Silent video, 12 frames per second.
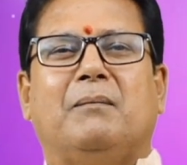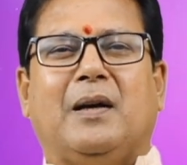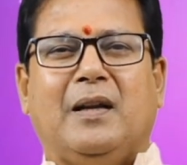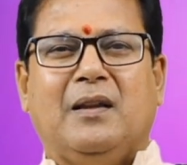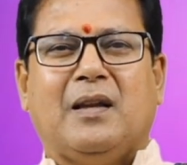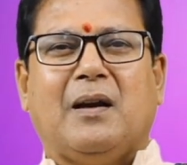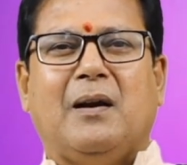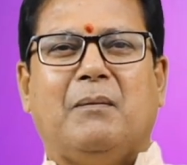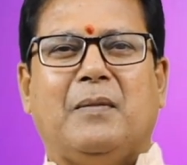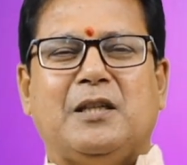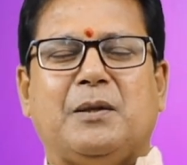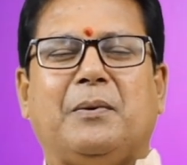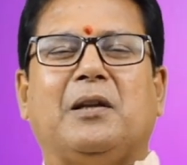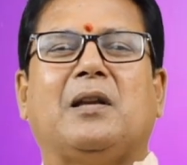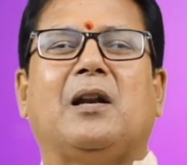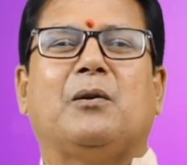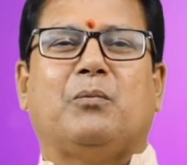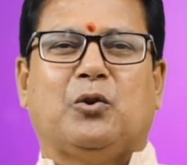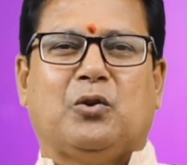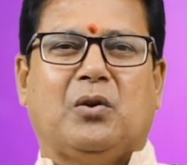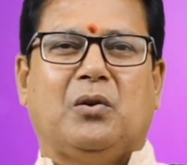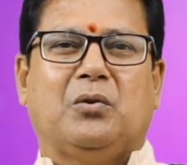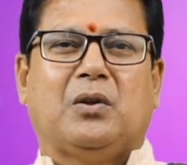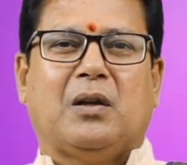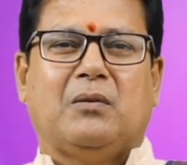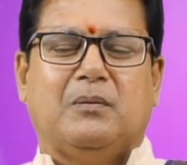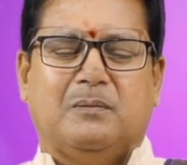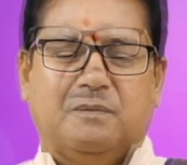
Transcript: మరింతగా మంచి ఫలితాలను పొందగలుగుతారు